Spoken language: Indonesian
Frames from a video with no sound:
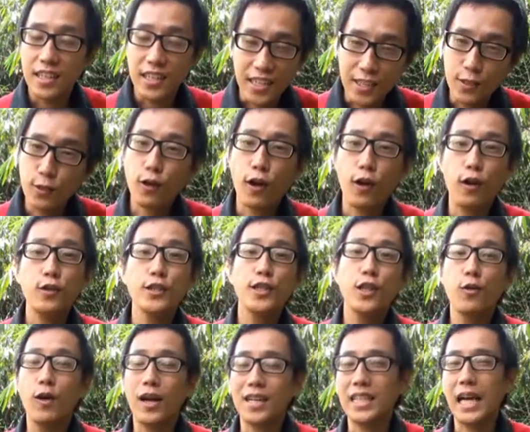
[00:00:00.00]
Itu kalau di
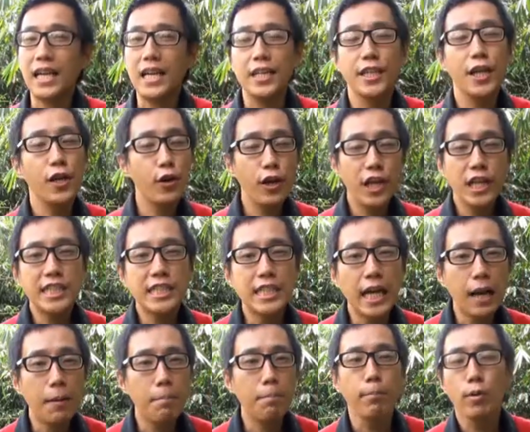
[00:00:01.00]
luar sana. Di
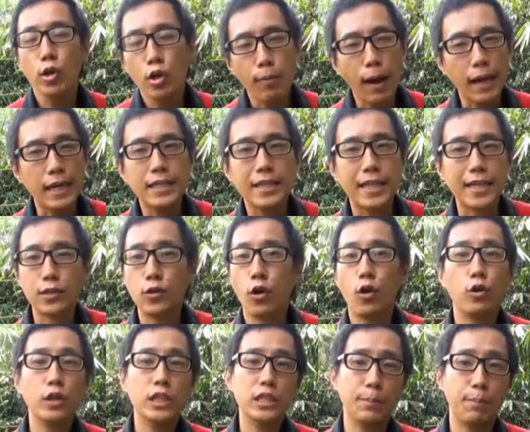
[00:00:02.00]
Indonesia belum ada
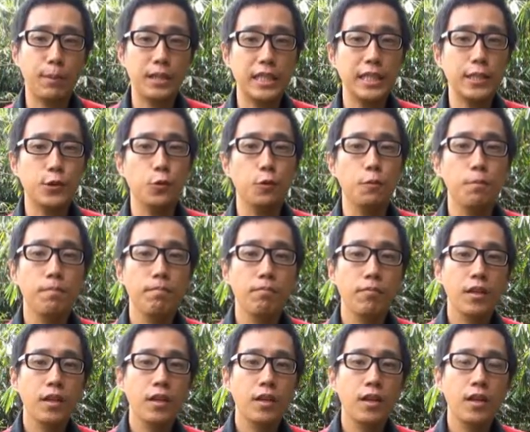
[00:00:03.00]
teknologi seperti itu.
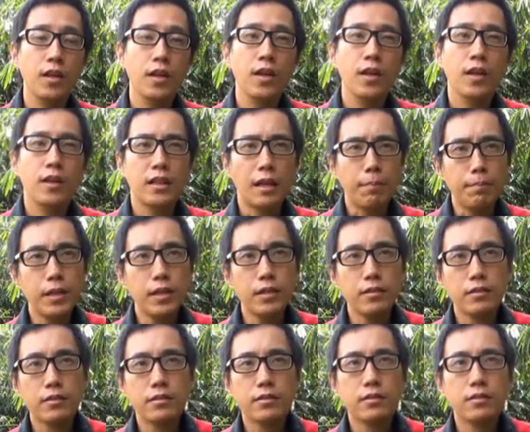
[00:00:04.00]
Tapi
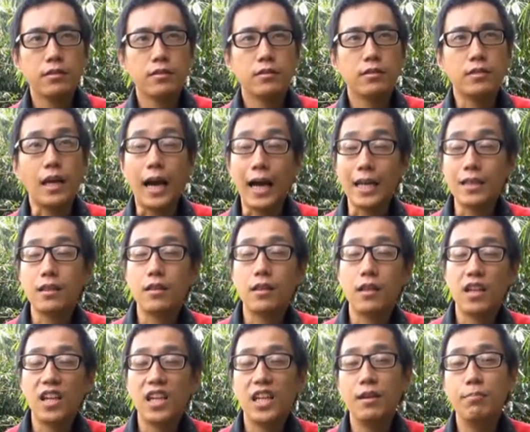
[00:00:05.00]
sangat
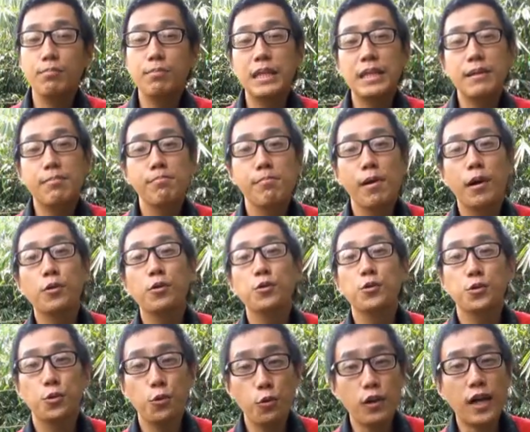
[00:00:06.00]
lebih
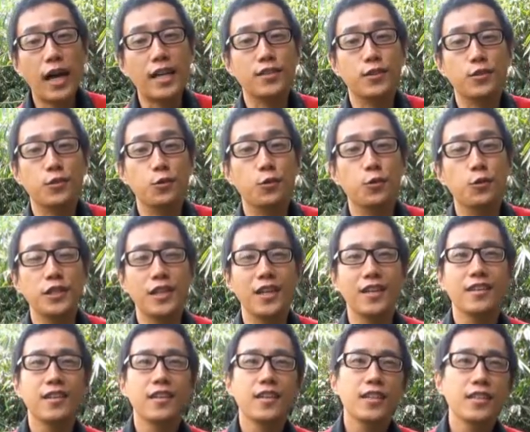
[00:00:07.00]
menguntungkan sesungguhnya.
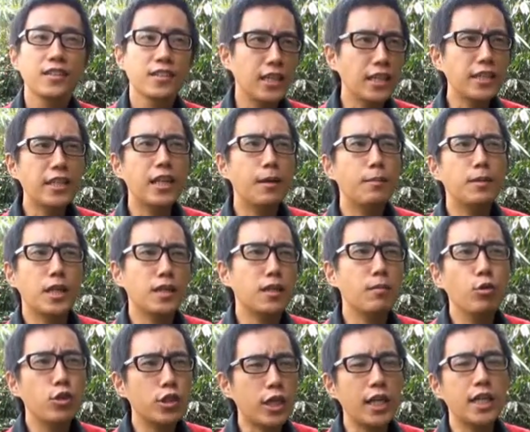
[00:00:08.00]
Saya tidak bisa
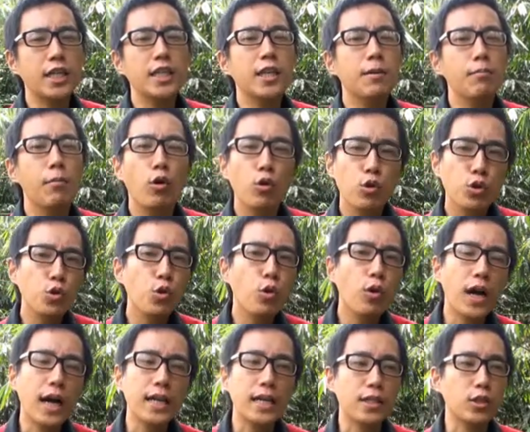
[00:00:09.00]
sebutkan ini
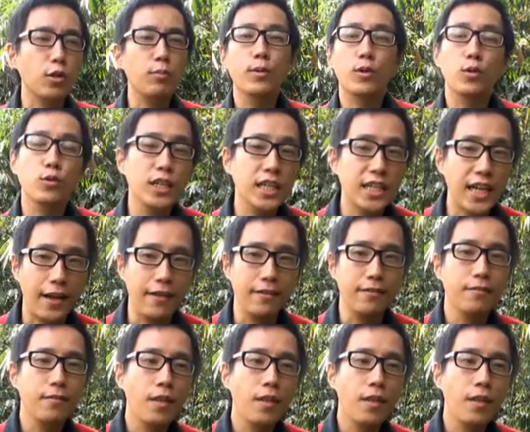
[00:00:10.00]
menguntungkan atau merugikan.